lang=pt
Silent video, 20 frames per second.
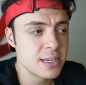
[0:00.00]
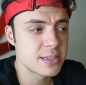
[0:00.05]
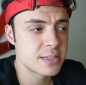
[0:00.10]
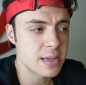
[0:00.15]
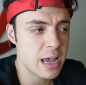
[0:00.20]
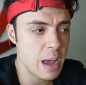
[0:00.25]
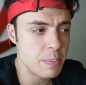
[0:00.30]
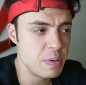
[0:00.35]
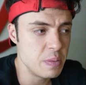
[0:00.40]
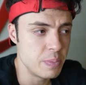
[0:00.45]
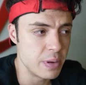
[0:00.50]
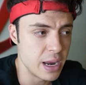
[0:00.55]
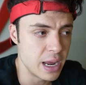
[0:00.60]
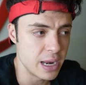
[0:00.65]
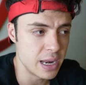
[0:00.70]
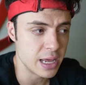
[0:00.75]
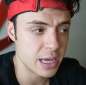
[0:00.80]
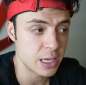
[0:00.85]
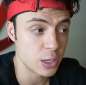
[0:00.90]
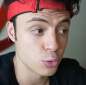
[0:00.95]
sabe,
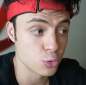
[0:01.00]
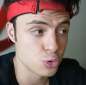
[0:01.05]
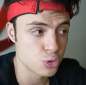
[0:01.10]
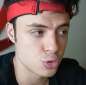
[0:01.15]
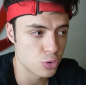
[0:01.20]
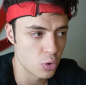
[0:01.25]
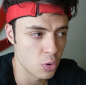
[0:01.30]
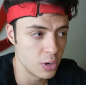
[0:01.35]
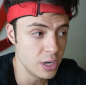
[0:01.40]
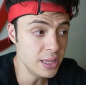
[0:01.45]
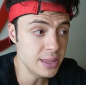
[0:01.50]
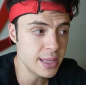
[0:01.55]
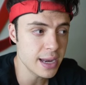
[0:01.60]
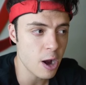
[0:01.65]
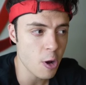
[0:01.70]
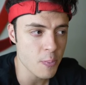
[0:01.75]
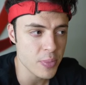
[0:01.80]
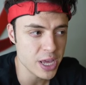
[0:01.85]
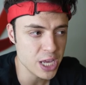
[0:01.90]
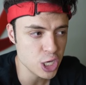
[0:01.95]
Brenner, que eu sou
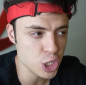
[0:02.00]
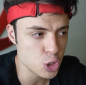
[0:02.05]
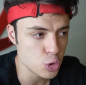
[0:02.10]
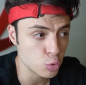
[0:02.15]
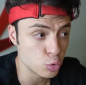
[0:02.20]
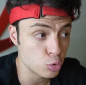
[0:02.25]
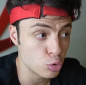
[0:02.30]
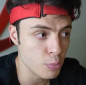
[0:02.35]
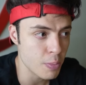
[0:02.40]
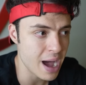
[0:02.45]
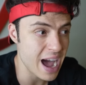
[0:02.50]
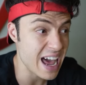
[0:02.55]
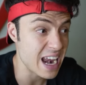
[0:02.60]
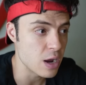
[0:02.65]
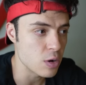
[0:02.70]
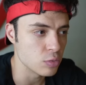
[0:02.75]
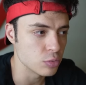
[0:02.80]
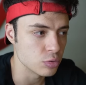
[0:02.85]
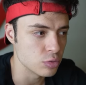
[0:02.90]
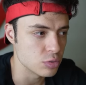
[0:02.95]
literalmente um
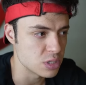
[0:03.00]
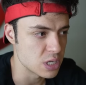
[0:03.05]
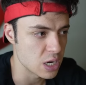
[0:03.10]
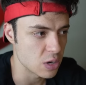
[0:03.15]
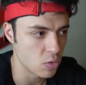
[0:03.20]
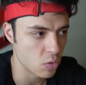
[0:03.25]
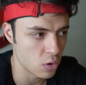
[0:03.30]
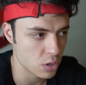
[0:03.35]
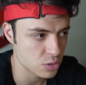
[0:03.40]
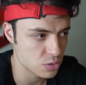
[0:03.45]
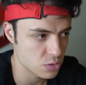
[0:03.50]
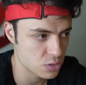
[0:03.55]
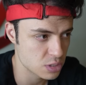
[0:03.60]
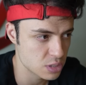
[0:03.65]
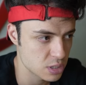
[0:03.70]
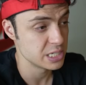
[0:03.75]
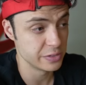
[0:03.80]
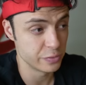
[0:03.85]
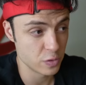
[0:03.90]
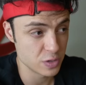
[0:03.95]
tubarão dos
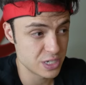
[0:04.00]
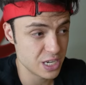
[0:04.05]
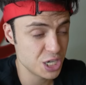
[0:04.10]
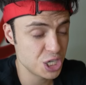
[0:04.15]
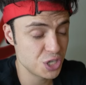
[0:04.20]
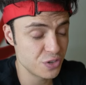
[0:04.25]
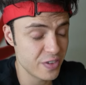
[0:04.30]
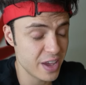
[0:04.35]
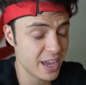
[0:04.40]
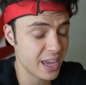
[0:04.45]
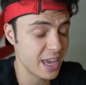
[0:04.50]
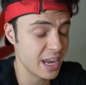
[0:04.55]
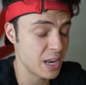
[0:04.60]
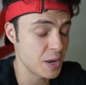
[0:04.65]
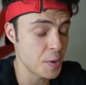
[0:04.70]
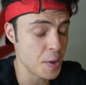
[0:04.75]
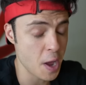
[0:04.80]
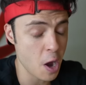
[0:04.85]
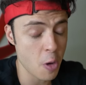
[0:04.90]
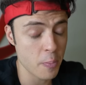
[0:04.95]
negócios. Se você estiver
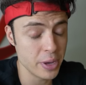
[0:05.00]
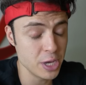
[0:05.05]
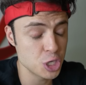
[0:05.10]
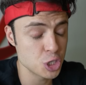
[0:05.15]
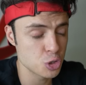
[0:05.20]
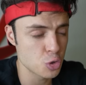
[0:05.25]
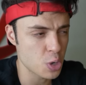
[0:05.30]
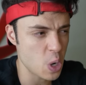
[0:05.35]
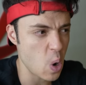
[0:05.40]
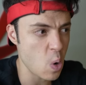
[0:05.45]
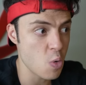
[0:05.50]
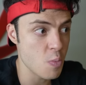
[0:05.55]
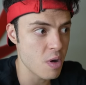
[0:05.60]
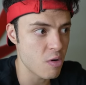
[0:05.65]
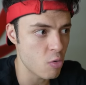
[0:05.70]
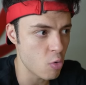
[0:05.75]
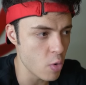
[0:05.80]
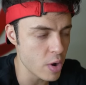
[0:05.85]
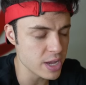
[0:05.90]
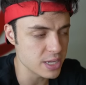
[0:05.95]
querendo realmente trocar alguma
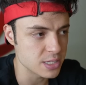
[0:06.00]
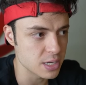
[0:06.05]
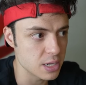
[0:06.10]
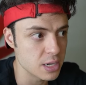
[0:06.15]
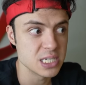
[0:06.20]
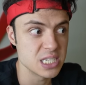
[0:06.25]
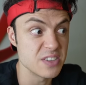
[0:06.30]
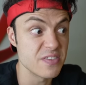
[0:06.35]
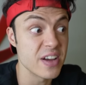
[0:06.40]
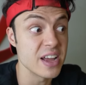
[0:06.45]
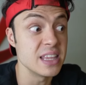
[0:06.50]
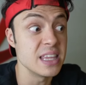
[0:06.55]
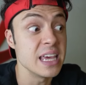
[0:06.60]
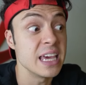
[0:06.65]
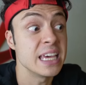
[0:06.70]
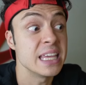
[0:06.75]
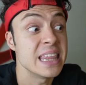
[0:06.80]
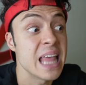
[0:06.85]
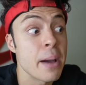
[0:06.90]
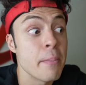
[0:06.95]
coisa, você vai ter
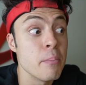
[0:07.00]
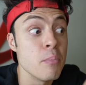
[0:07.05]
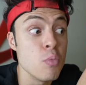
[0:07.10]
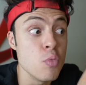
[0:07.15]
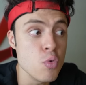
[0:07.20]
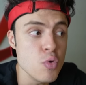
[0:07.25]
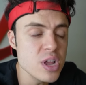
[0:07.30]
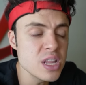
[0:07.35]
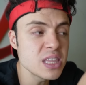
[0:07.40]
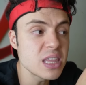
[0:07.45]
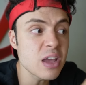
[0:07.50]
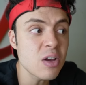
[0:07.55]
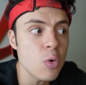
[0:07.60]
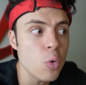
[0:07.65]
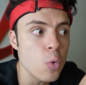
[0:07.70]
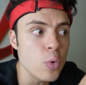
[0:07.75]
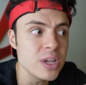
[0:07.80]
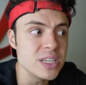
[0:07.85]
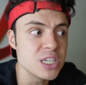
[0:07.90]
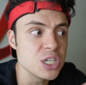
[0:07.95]
que dar muita
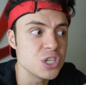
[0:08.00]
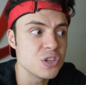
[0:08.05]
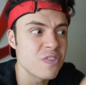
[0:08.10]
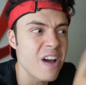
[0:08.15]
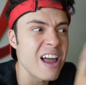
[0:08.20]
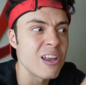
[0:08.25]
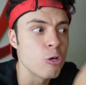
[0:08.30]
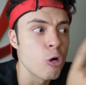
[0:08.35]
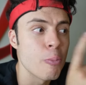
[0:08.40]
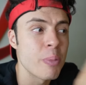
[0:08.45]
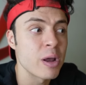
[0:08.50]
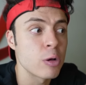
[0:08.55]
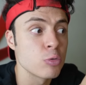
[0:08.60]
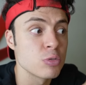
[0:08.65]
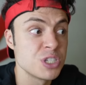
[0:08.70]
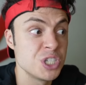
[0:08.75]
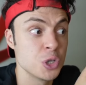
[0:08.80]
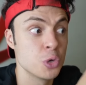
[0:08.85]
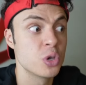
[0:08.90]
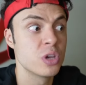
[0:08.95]
coisa de valor para
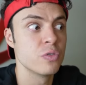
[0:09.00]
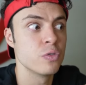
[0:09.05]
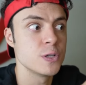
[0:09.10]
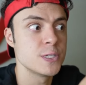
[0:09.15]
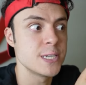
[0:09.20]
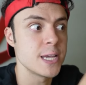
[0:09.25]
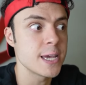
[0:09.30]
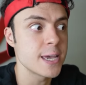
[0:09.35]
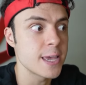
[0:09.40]
conseguir o que você